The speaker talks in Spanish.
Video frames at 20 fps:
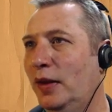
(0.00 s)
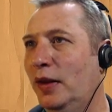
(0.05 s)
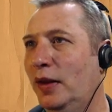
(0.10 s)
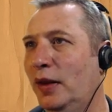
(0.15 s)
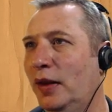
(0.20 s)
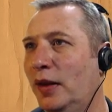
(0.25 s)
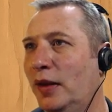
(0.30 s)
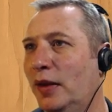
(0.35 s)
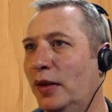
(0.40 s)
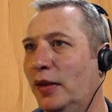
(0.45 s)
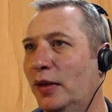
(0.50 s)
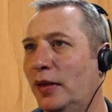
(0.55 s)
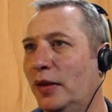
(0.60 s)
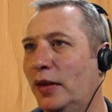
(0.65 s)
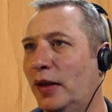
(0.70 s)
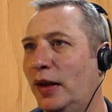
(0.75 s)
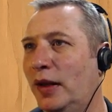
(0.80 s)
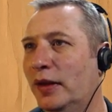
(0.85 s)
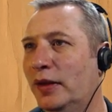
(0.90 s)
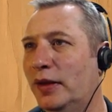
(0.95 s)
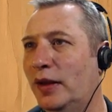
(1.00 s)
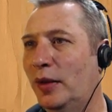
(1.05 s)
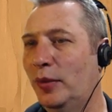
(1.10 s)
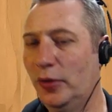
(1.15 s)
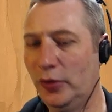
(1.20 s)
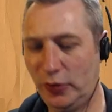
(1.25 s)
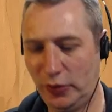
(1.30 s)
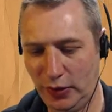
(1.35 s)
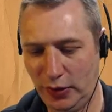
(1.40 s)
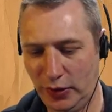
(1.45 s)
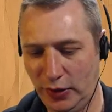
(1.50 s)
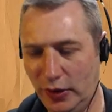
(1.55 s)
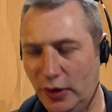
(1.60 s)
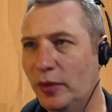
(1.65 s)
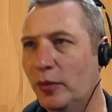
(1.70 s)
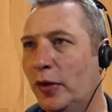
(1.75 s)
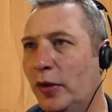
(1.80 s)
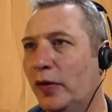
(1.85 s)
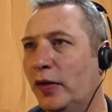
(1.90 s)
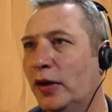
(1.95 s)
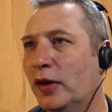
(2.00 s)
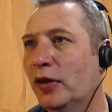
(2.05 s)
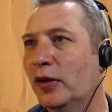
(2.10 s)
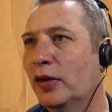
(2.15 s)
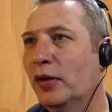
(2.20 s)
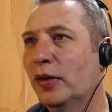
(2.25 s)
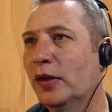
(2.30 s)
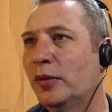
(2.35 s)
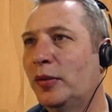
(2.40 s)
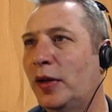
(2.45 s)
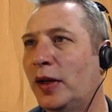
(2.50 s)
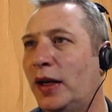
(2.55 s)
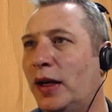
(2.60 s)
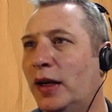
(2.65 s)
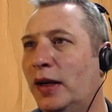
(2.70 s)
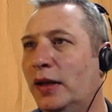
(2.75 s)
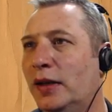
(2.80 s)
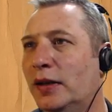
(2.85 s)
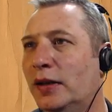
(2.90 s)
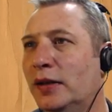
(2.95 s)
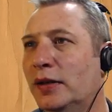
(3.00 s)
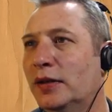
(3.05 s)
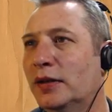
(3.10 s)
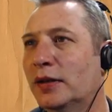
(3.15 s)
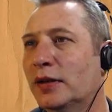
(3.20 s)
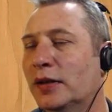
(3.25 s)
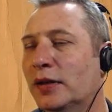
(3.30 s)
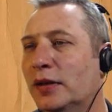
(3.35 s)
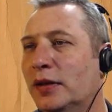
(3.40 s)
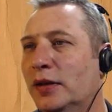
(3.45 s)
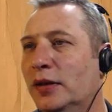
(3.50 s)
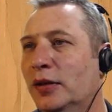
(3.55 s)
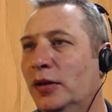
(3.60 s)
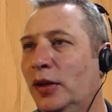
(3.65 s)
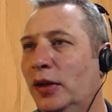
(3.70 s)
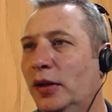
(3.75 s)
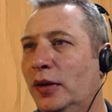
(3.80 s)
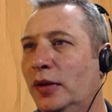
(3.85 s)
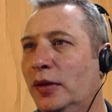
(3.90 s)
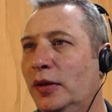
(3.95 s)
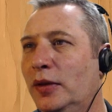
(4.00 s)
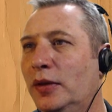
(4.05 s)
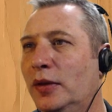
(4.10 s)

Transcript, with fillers: Eh, ahí estamos. Perfecto, entonces vamos por acá. Uy.